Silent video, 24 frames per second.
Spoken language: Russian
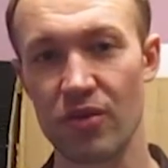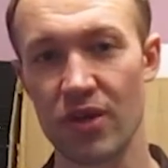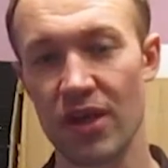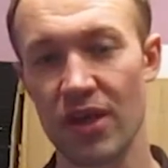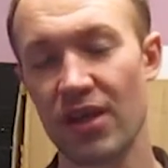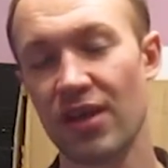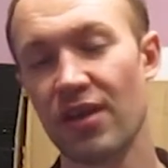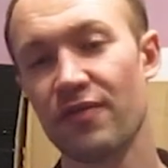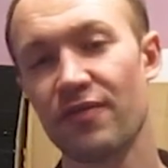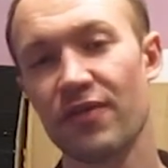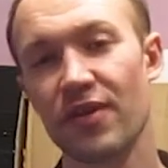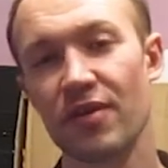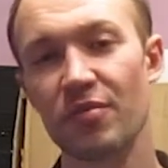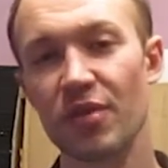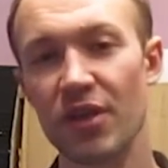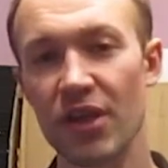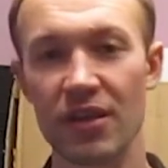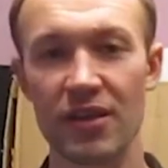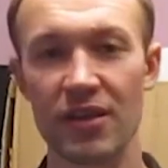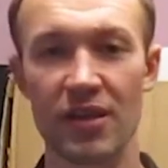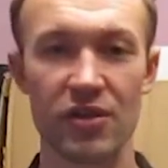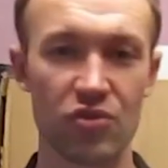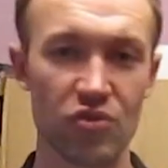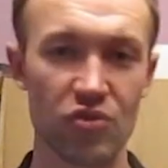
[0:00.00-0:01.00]
какие
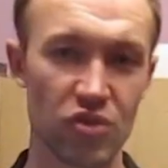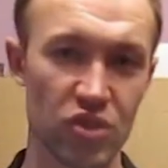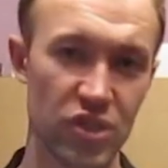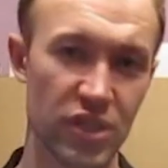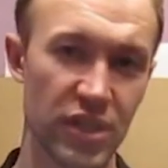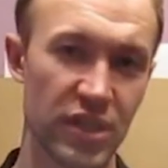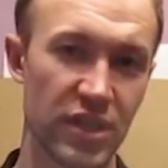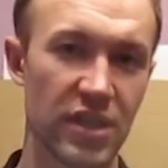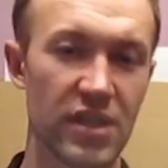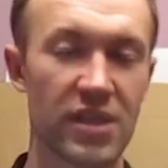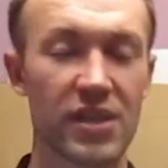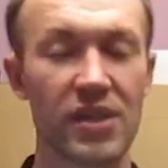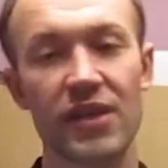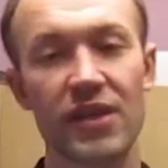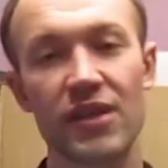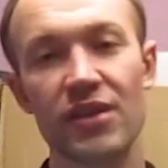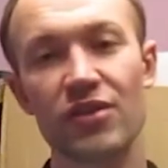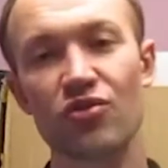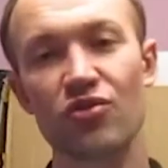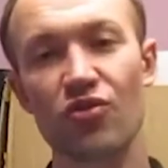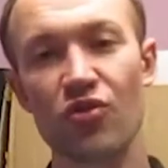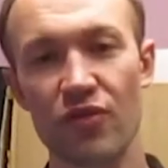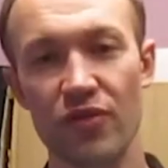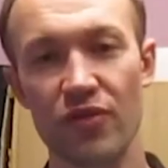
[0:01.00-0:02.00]
фабрики надежные, какие
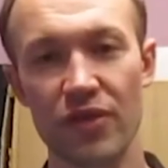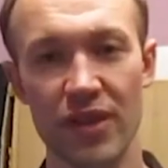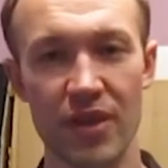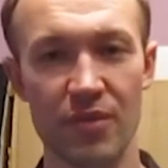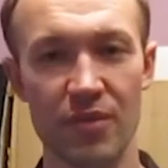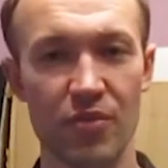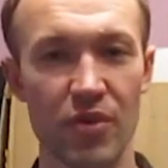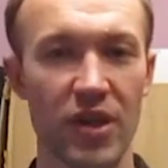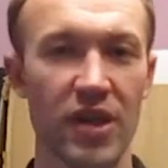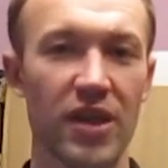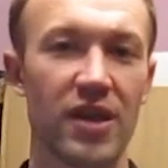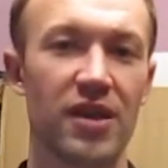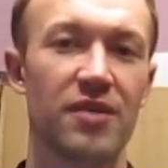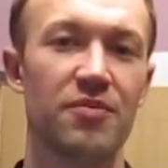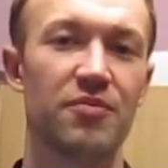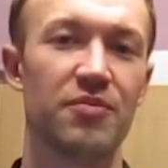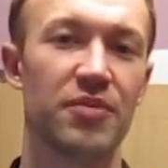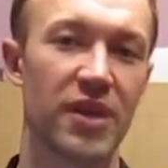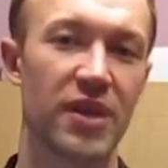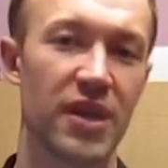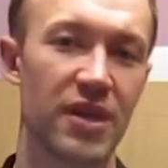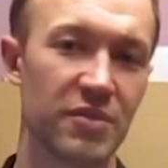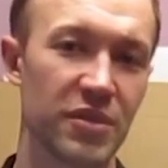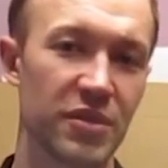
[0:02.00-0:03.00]
рискованные, по каким
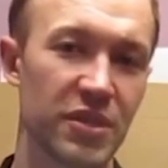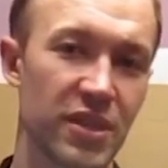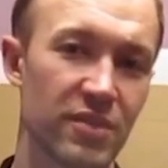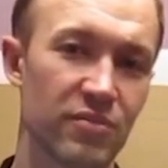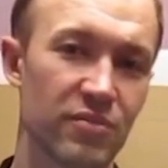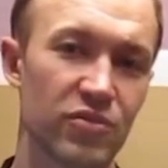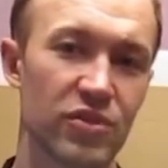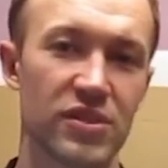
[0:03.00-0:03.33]
параметрам.